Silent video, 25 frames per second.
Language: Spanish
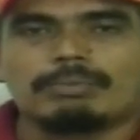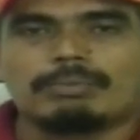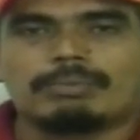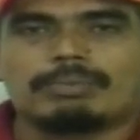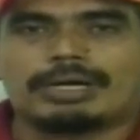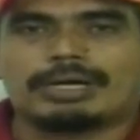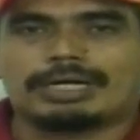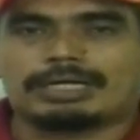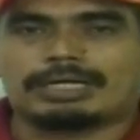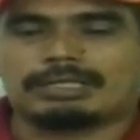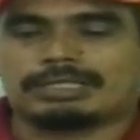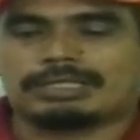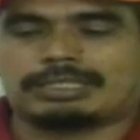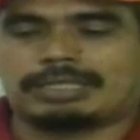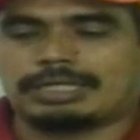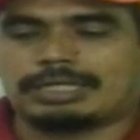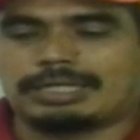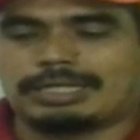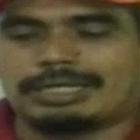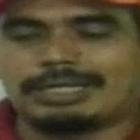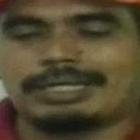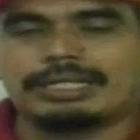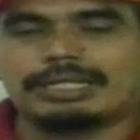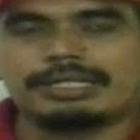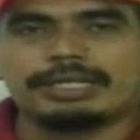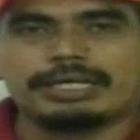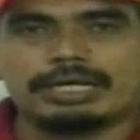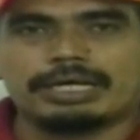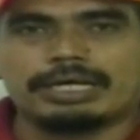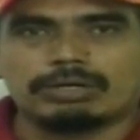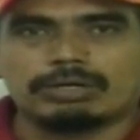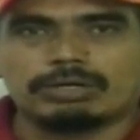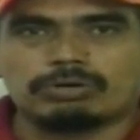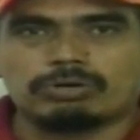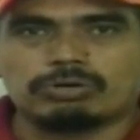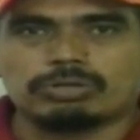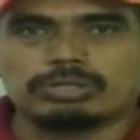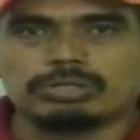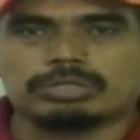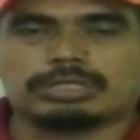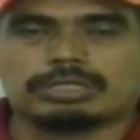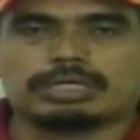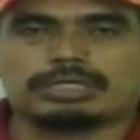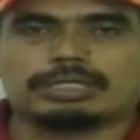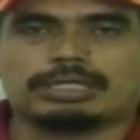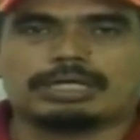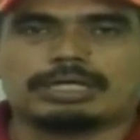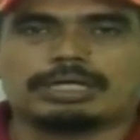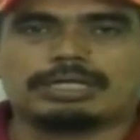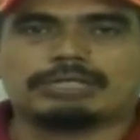para que trate el día de hoy
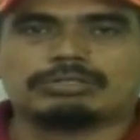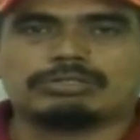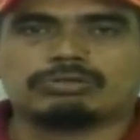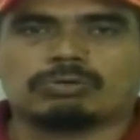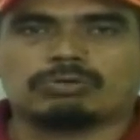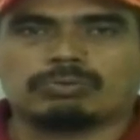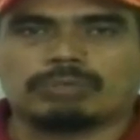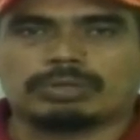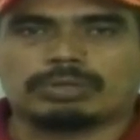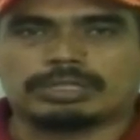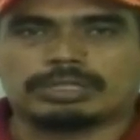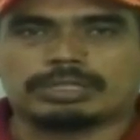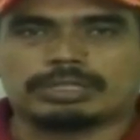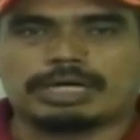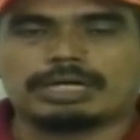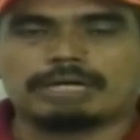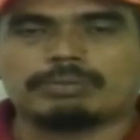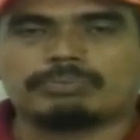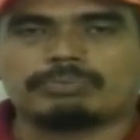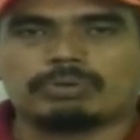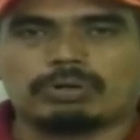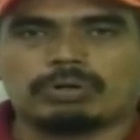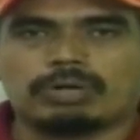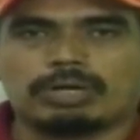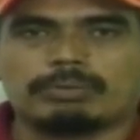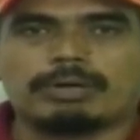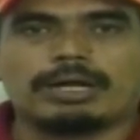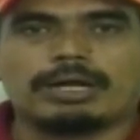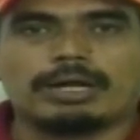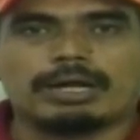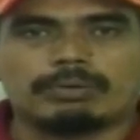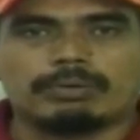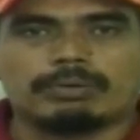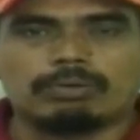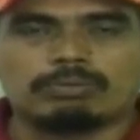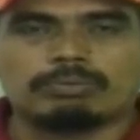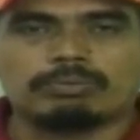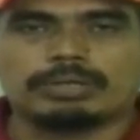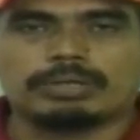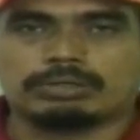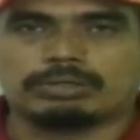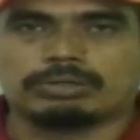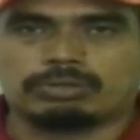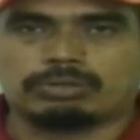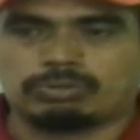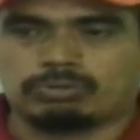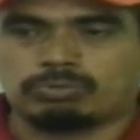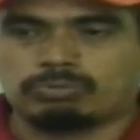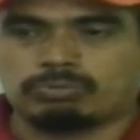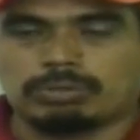tratar de solventar el problema de la bomba de
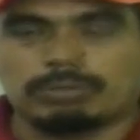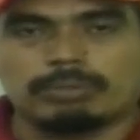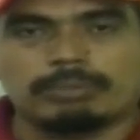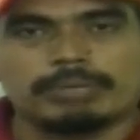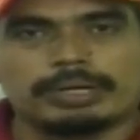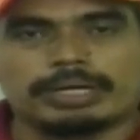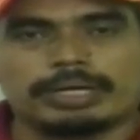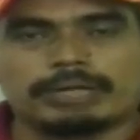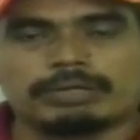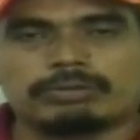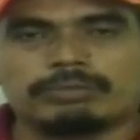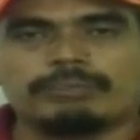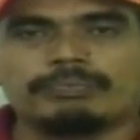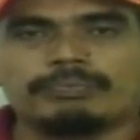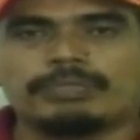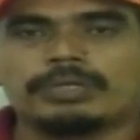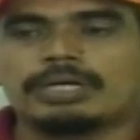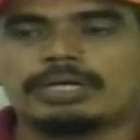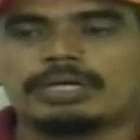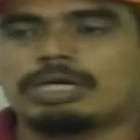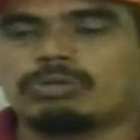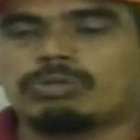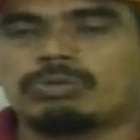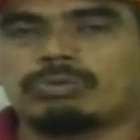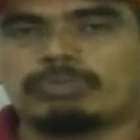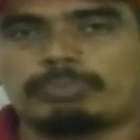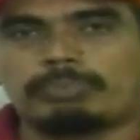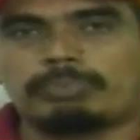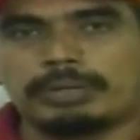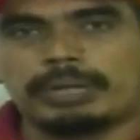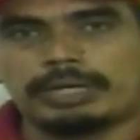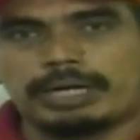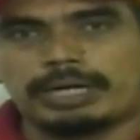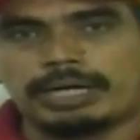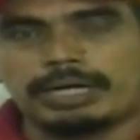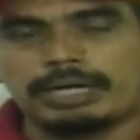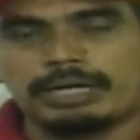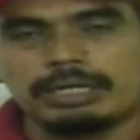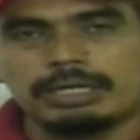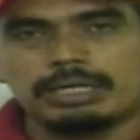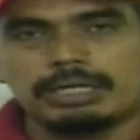Antonio Guzmán Blanco y no esperar